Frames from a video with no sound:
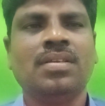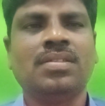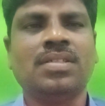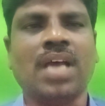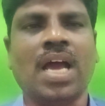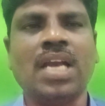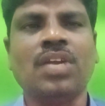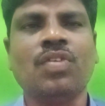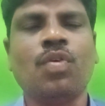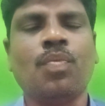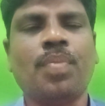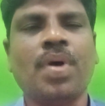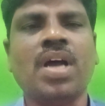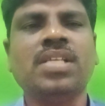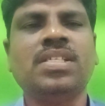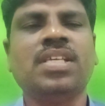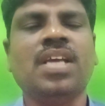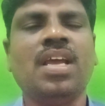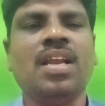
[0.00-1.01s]
సాటి
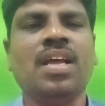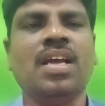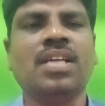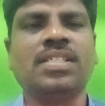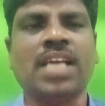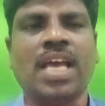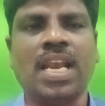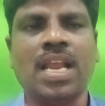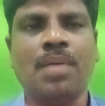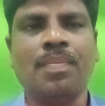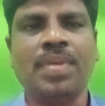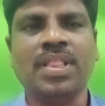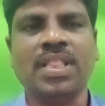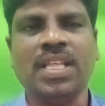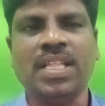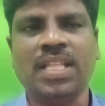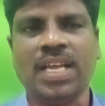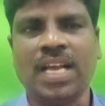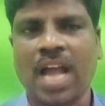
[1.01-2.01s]
ఉపాధ్యాయులుగా చాలామంది
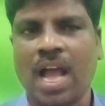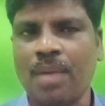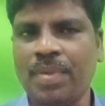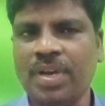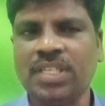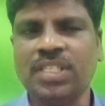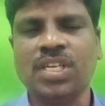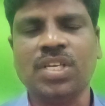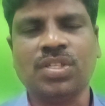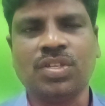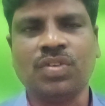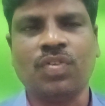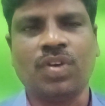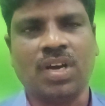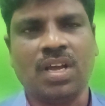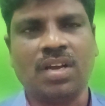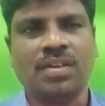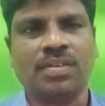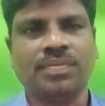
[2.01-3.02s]
ఇది కామెంట్ చేస్తూ
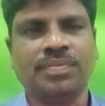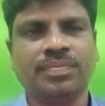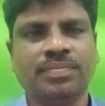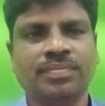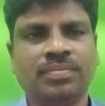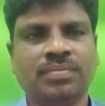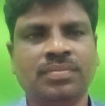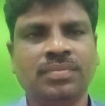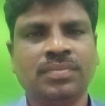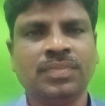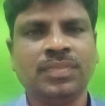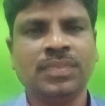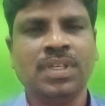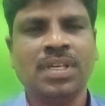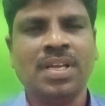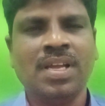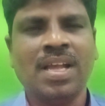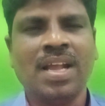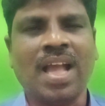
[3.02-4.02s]
ఉన్నారు
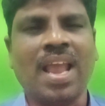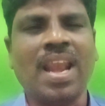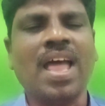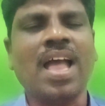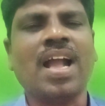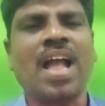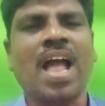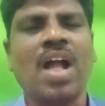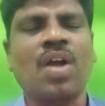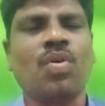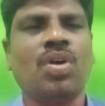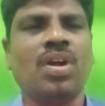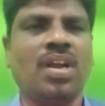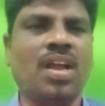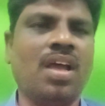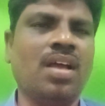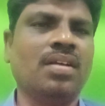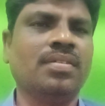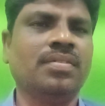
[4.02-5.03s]
అలా
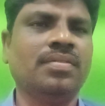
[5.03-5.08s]
కాకుండా